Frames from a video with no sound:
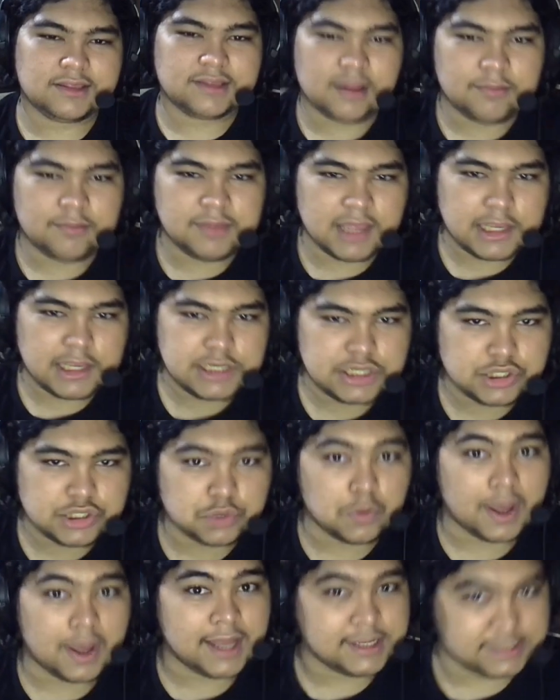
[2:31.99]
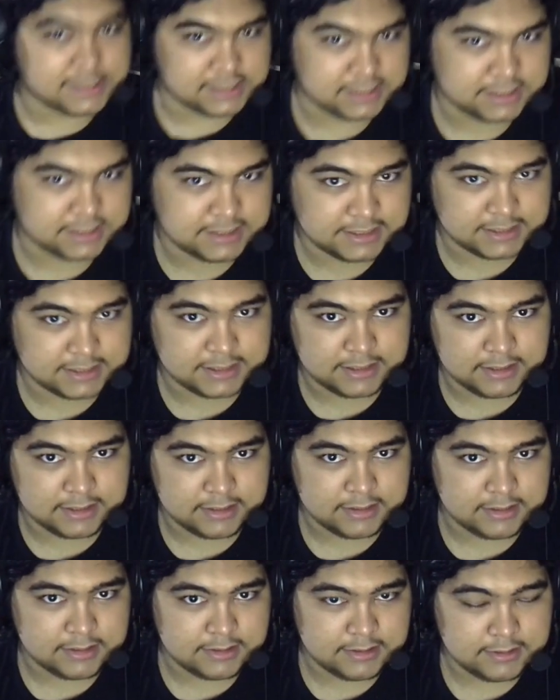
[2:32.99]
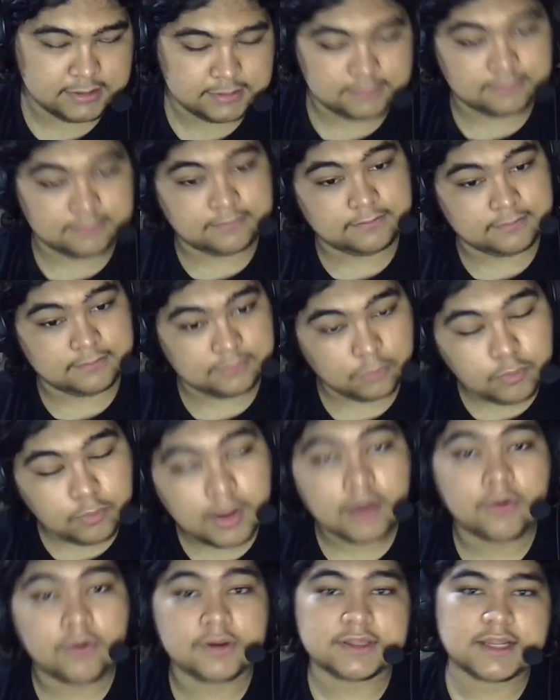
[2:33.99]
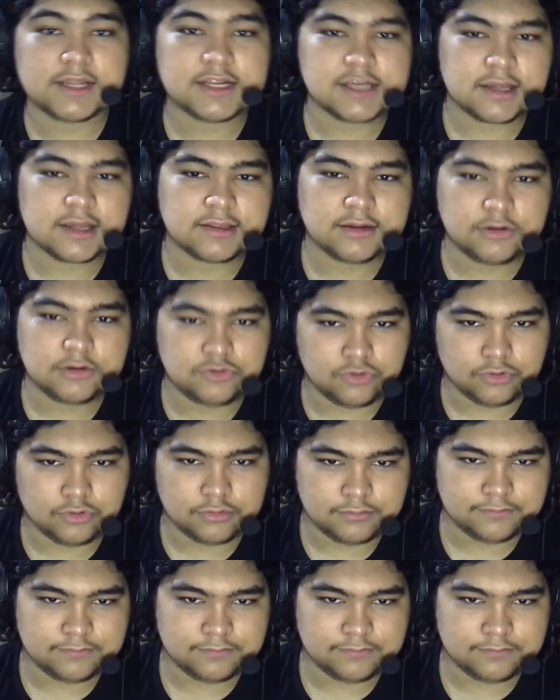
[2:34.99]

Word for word: sabia disso antes, uma coisa ele já acertou.